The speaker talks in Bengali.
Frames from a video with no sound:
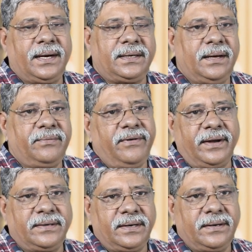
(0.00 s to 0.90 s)
একটা
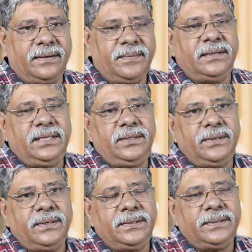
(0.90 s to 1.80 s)
ফ্যাক্টর
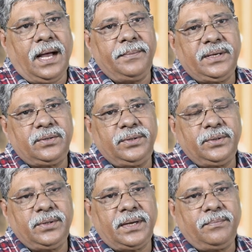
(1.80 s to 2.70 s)
দ্বিতীয় আমি শুধু
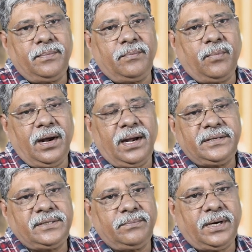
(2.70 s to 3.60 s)
তো আর
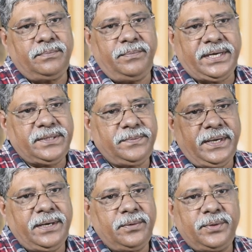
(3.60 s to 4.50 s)
বলার্স বা
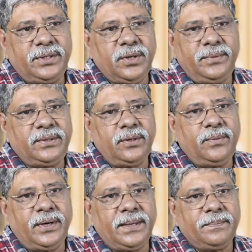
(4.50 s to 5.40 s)
ব্যাটসম্যানের উপরে ছবি তুলব
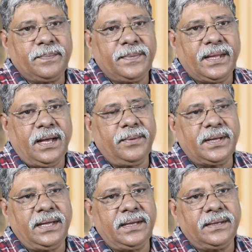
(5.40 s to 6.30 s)
না
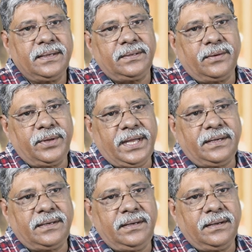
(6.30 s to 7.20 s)
আমাকে উইকেট
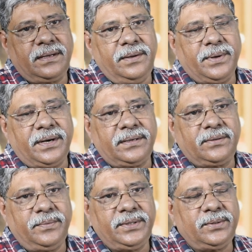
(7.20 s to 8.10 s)
কিপারের
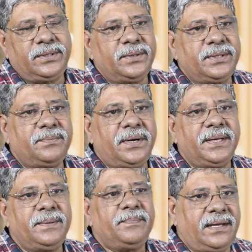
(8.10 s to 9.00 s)
ছবি তুলতে হতে পারে
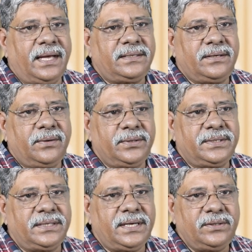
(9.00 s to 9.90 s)
ক্যাচ
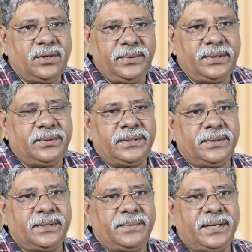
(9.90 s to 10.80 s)
হচ্ছে সেই ছবি তুলতে
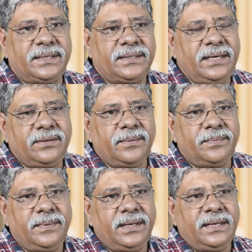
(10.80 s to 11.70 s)
হতে পারে সেই সব
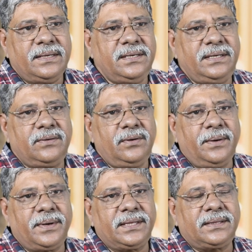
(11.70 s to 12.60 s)
জিনিসগুলো
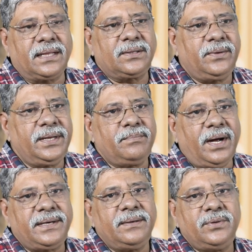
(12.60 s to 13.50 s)
আমাকে তাৎক্ষণিক
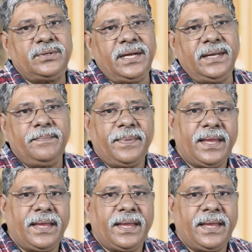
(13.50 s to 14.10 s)
মাঠে বসেই